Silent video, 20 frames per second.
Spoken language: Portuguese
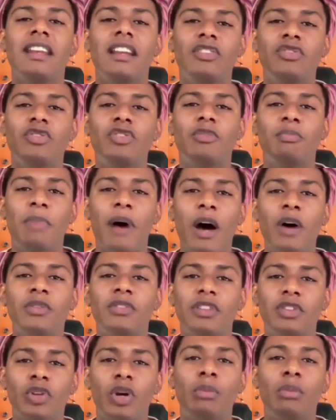grandes
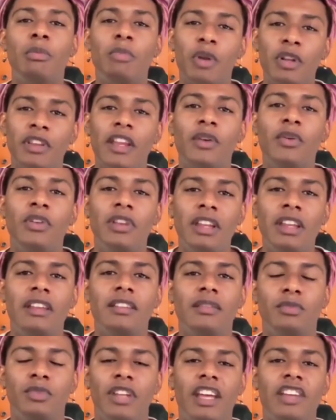pautas como
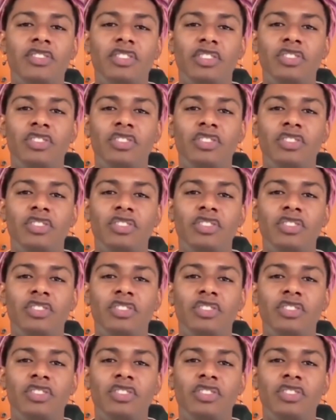protagonismo, né?